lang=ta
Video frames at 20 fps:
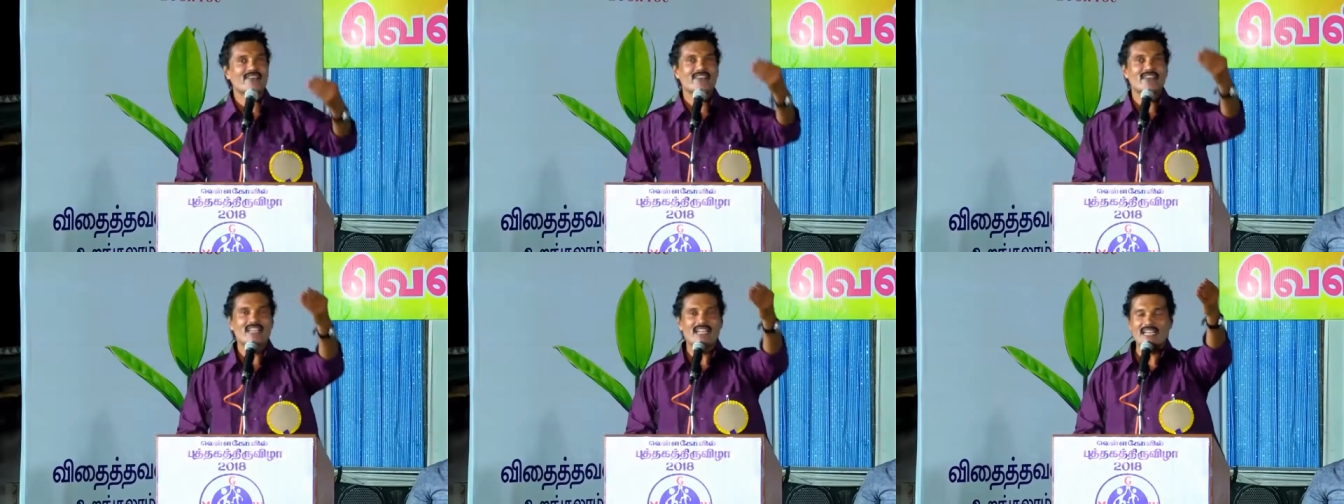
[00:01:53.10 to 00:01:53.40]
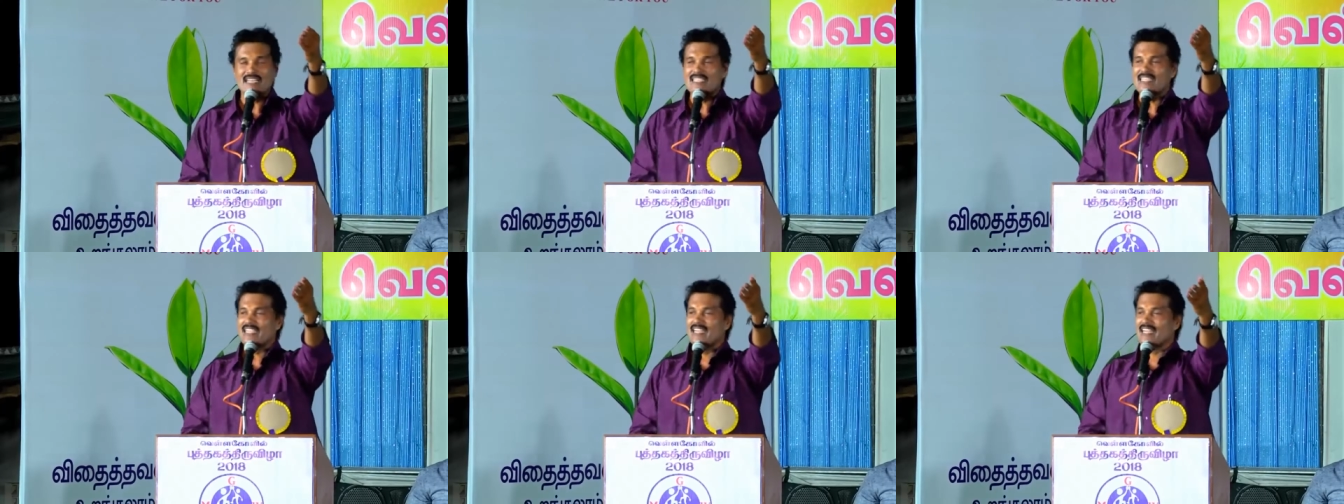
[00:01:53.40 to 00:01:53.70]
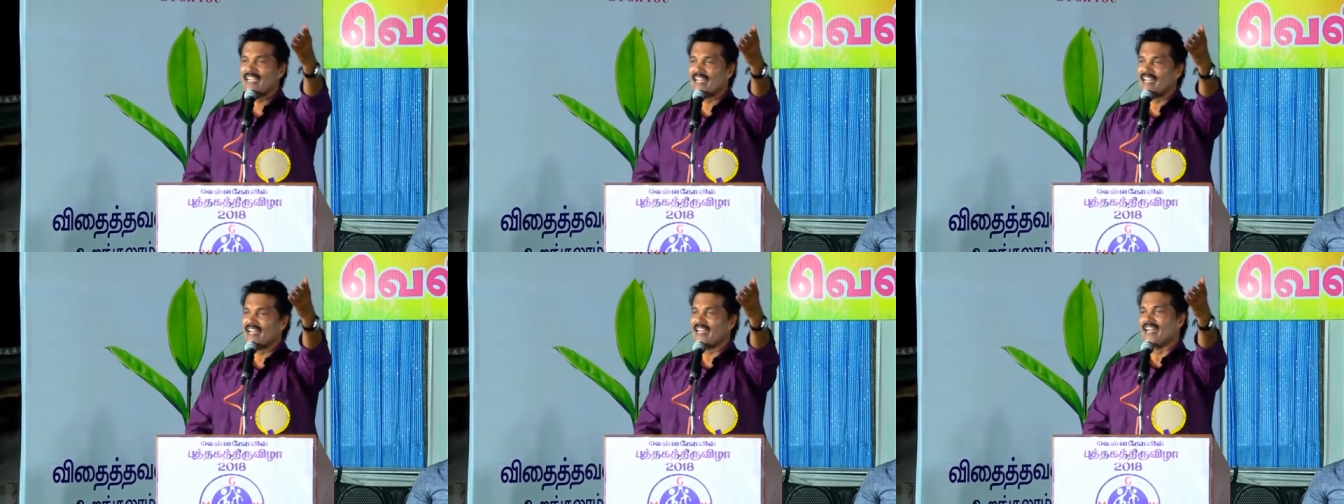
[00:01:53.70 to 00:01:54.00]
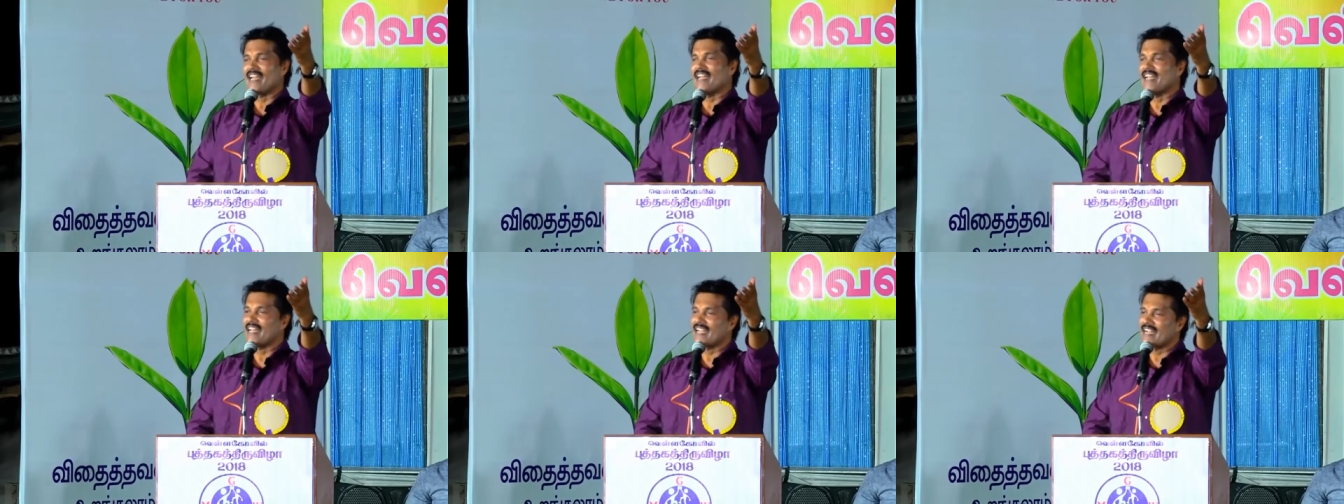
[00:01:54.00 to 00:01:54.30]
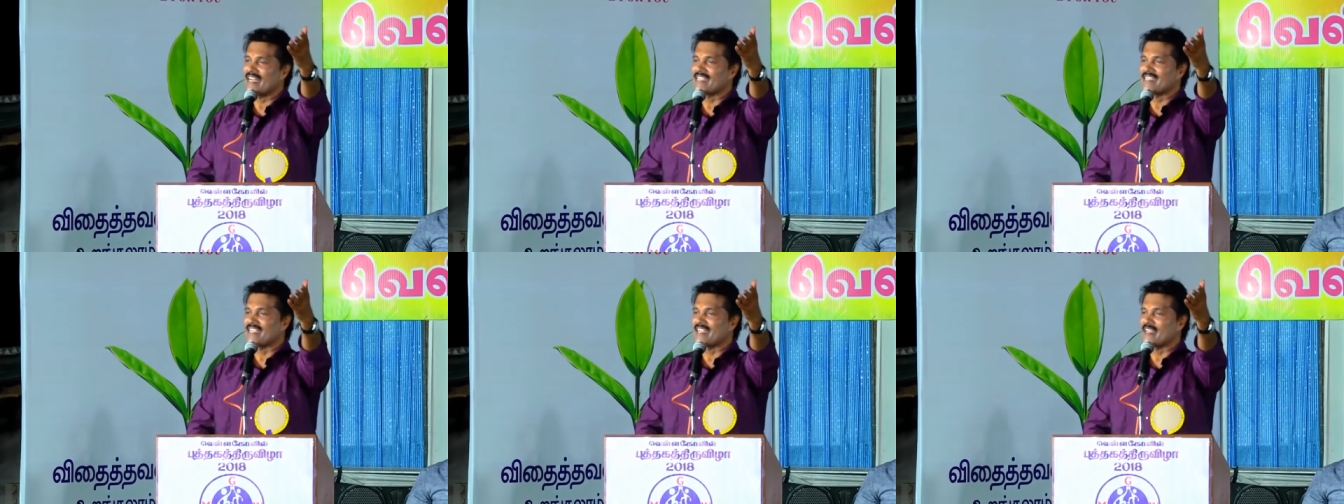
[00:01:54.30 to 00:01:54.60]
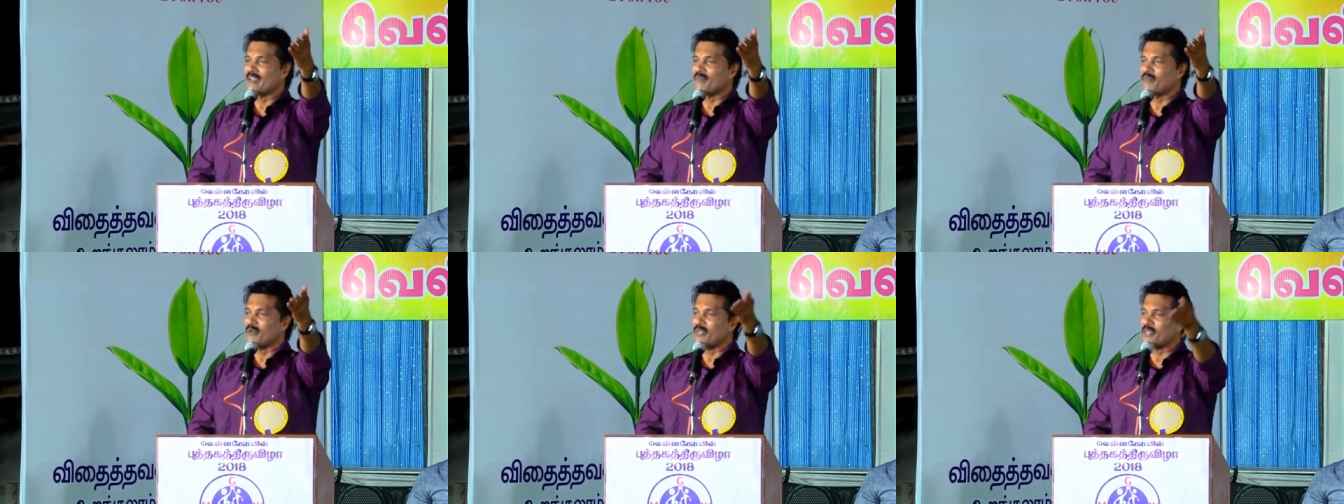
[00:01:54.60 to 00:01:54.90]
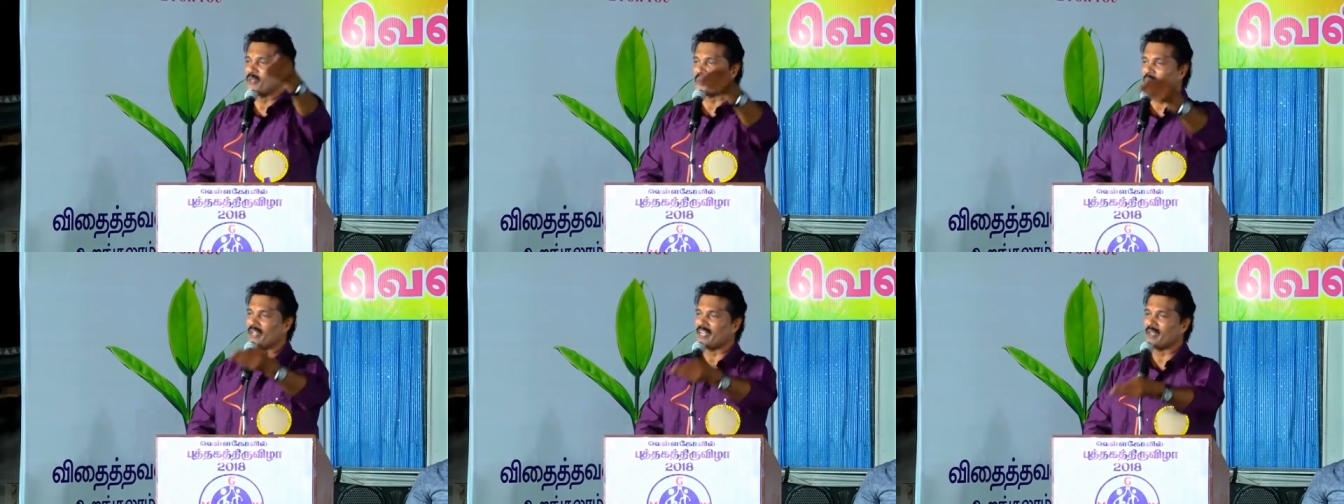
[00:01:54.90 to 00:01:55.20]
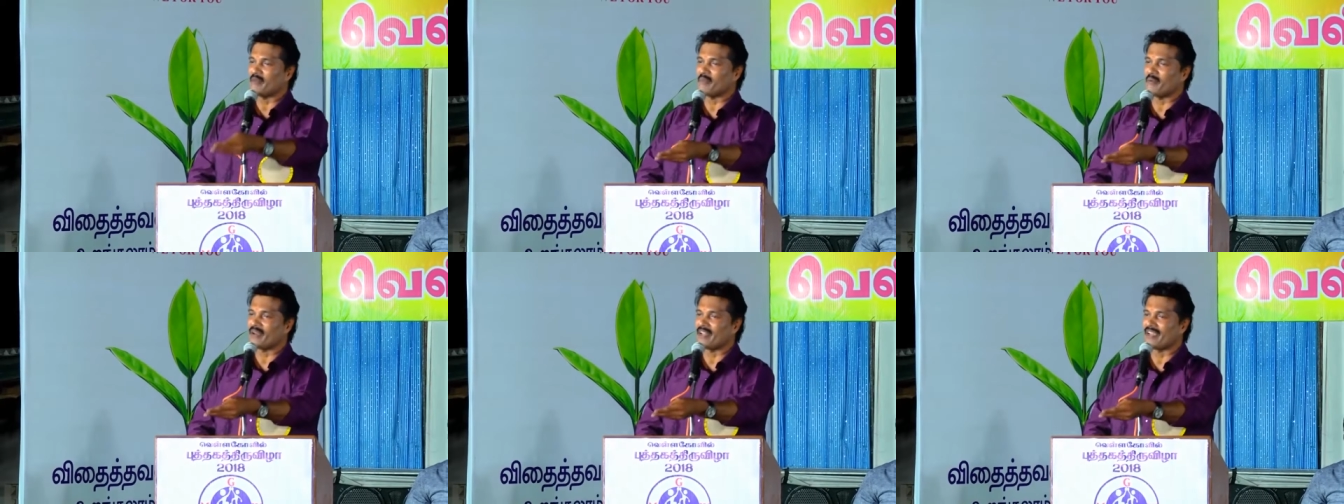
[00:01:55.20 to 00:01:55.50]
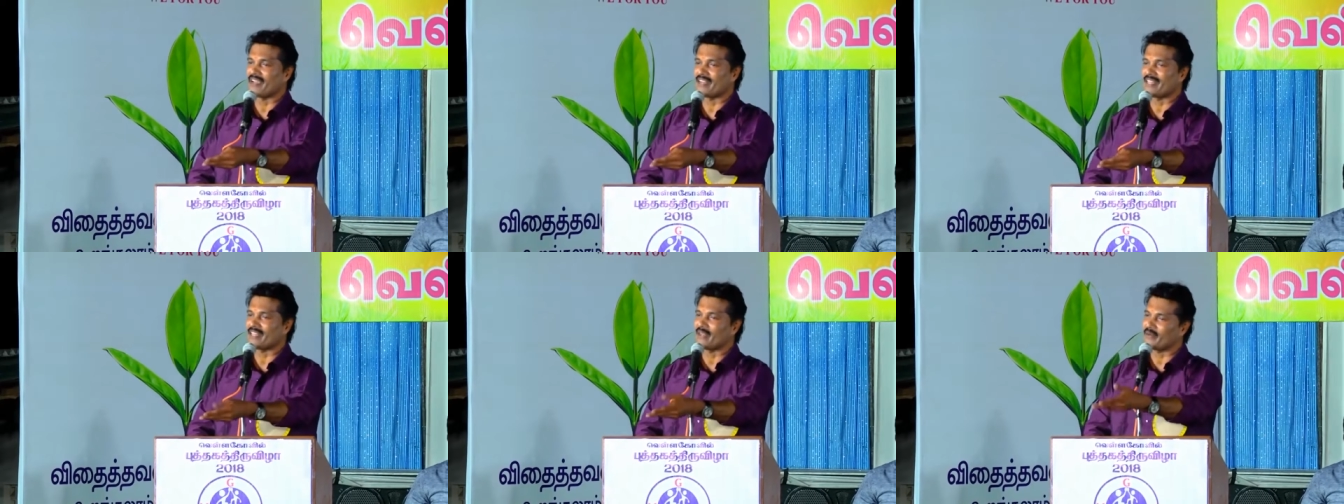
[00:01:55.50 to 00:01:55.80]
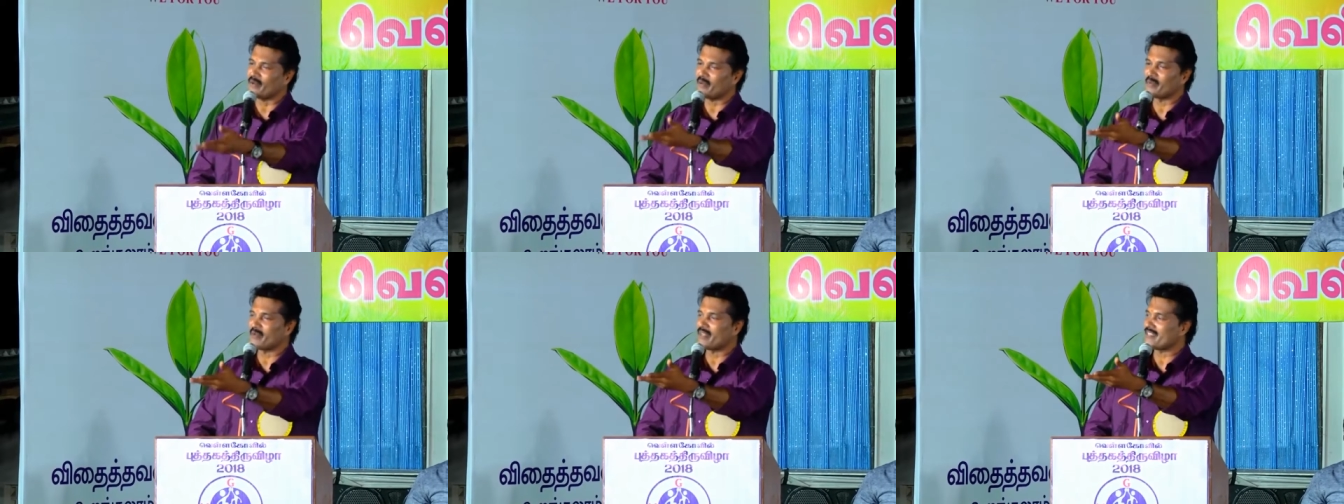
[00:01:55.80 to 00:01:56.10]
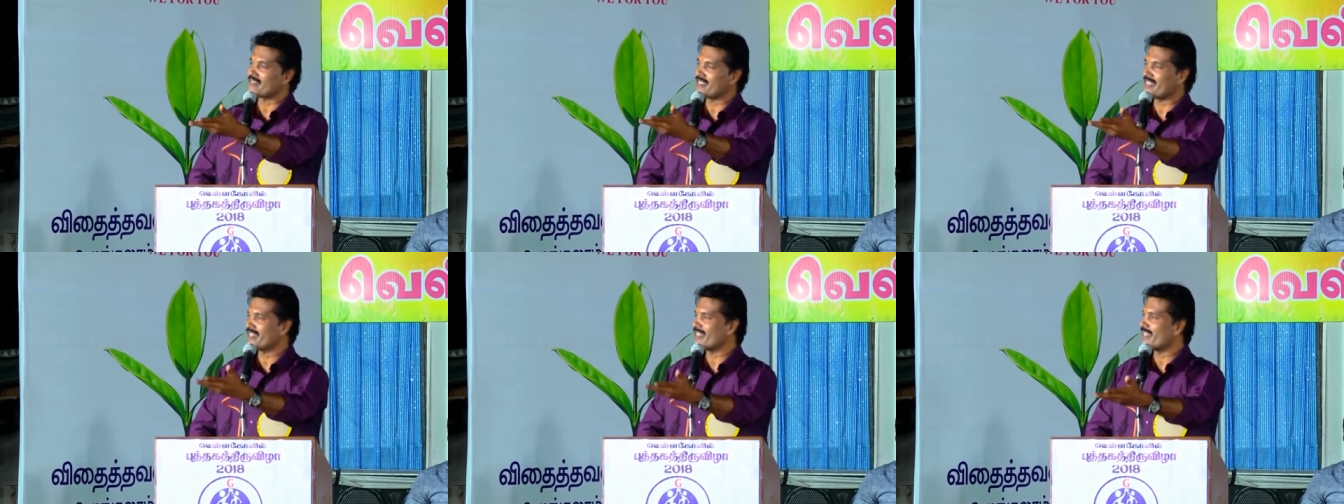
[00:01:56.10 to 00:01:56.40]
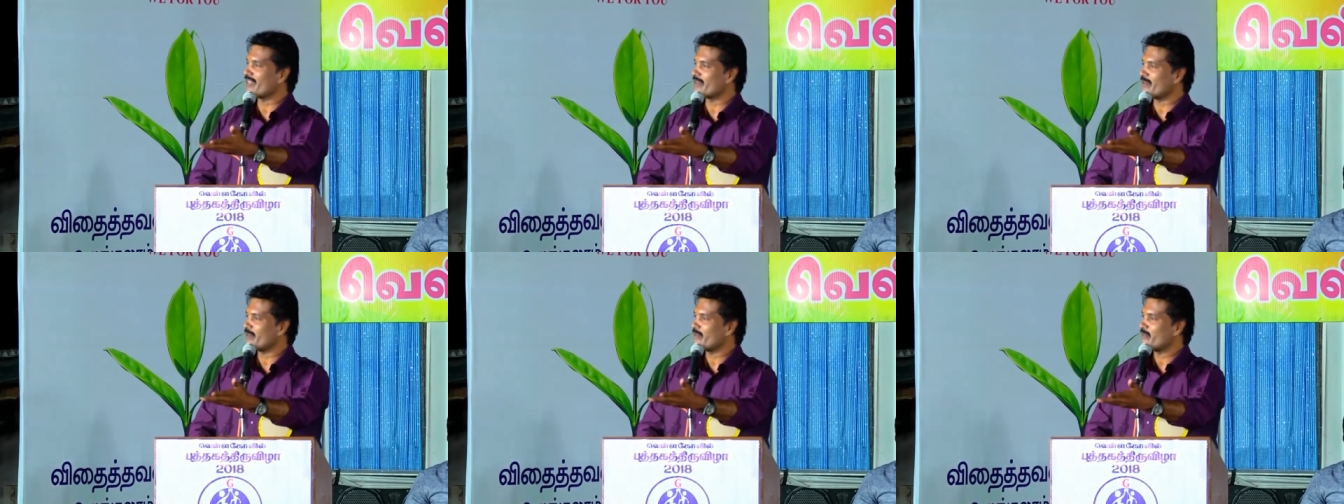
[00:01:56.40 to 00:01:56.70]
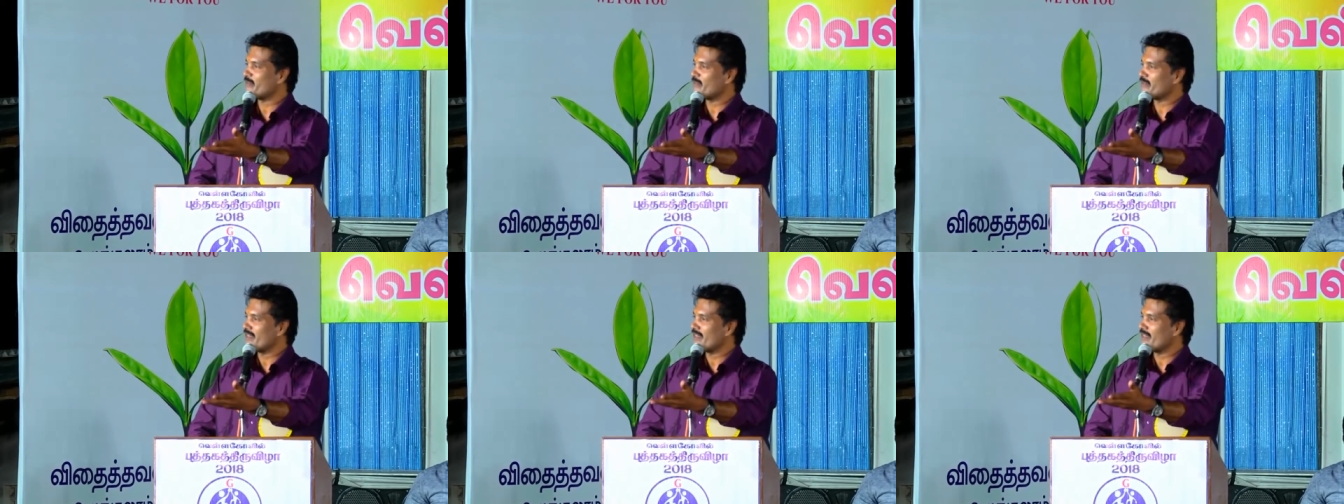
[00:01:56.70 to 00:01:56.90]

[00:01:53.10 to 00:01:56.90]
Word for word: நிகழ்ச்சிகளுக்கெல்லாம் நல்ல நிகழ்ச்சிகளுக்கு போய் துணை நிற்பானாங்கிறது எவ்வளோ பெரிய சந்தேகம்